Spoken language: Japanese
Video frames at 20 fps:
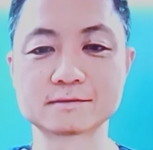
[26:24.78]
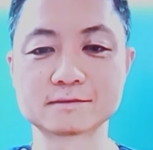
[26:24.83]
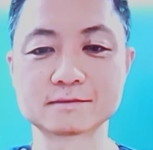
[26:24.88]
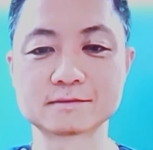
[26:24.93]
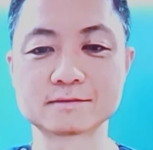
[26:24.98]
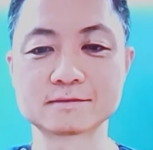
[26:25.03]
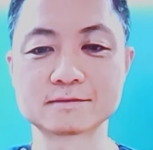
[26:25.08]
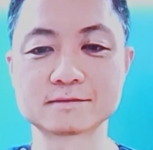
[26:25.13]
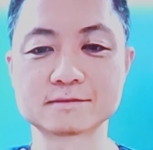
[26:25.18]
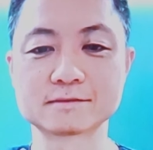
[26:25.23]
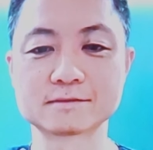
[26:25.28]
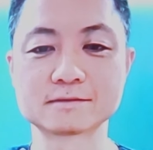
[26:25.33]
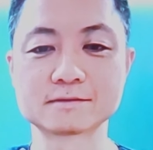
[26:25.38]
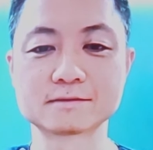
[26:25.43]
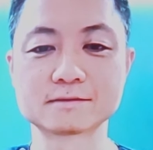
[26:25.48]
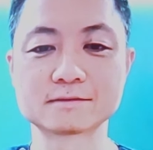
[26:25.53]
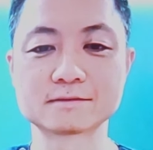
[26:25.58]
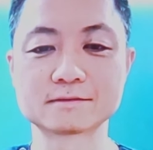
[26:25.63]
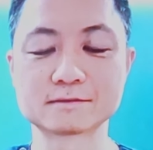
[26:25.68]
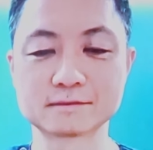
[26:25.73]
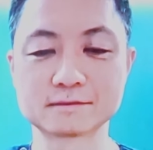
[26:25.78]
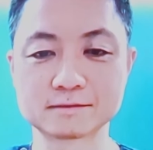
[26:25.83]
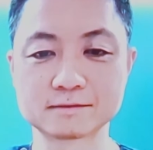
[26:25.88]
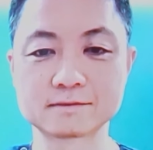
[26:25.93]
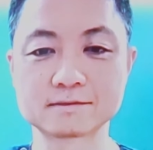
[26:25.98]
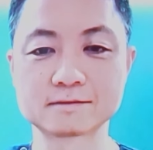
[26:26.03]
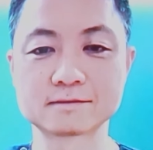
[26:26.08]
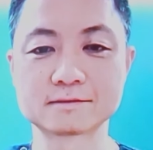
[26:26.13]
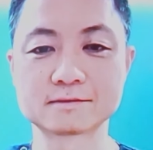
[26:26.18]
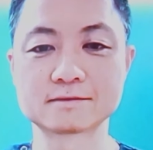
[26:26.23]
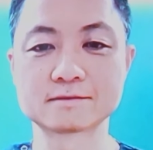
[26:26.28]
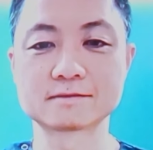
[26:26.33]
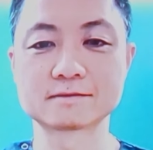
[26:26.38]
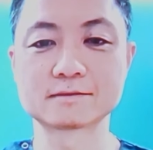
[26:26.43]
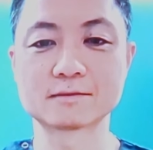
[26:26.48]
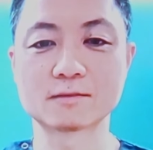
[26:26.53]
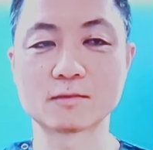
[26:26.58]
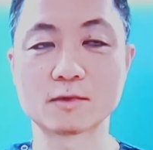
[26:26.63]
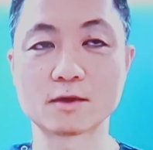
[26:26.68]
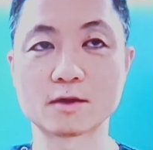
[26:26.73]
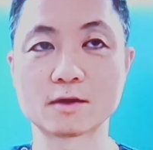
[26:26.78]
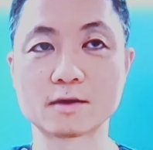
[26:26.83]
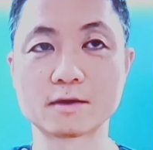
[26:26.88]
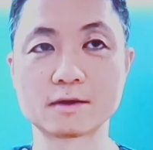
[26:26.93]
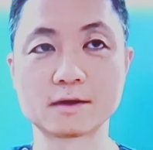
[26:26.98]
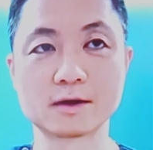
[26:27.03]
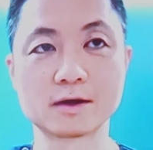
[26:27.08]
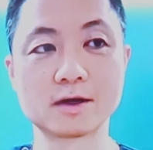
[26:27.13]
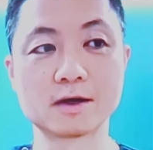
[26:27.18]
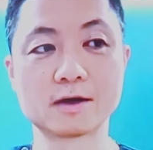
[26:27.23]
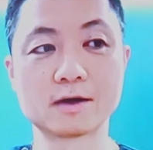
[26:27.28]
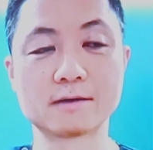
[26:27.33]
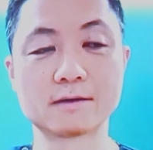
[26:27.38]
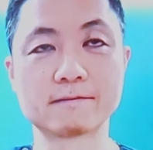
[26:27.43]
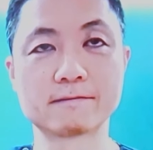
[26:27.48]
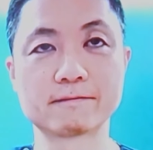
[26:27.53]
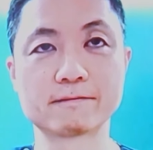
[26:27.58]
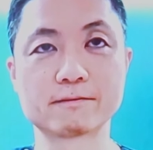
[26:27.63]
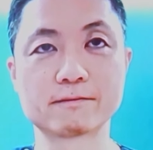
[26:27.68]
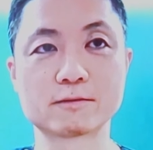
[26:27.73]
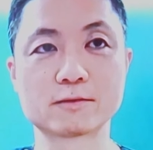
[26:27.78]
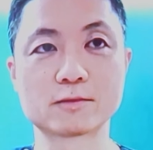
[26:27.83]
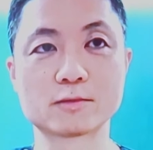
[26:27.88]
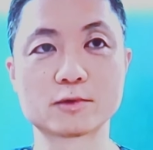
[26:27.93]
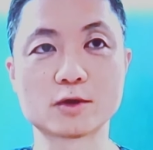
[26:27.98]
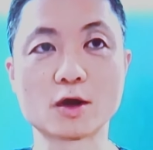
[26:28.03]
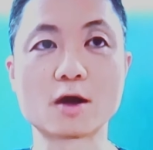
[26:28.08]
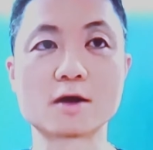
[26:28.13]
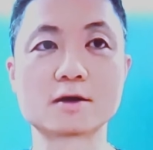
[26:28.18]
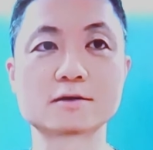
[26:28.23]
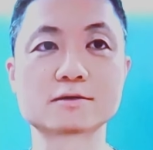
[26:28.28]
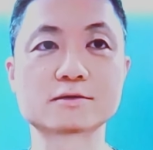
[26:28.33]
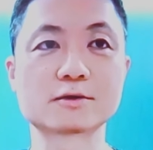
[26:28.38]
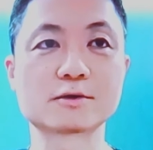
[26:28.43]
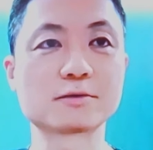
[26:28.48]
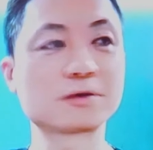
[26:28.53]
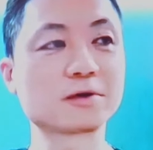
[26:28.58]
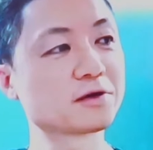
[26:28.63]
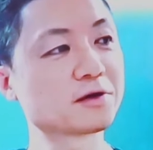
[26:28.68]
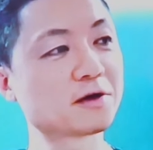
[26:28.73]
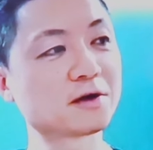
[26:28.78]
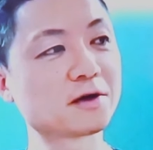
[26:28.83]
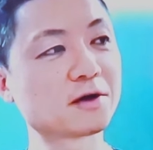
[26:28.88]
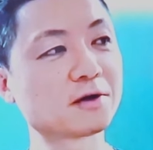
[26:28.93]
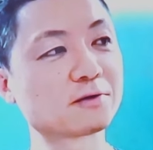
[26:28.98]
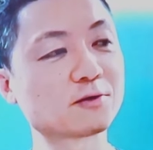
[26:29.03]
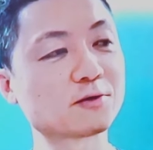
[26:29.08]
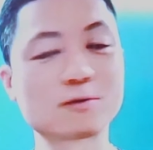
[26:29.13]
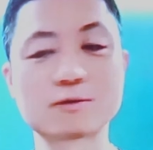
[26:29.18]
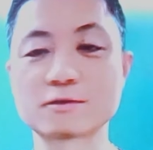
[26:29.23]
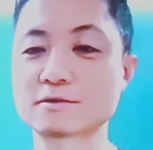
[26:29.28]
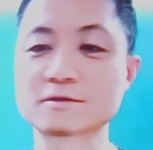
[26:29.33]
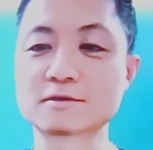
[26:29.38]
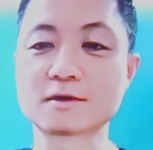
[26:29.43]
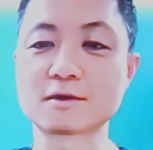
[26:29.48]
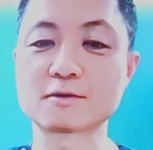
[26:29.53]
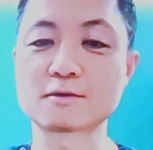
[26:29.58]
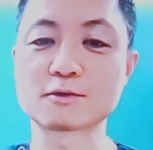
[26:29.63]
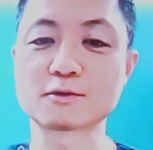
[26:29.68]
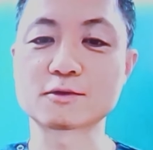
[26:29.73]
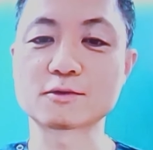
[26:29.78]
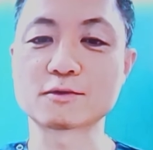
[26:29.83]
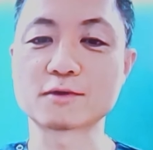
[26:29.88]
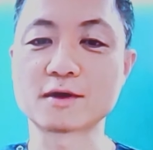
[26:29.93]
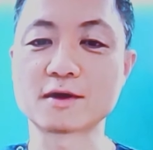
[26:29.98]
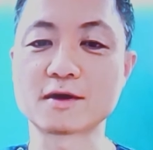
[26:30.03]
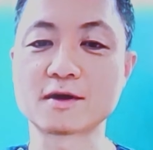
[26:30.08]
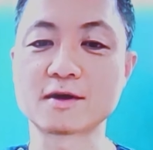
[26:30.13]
嫌じゃなかったんですか先生。あそれは嫌だと思ったことは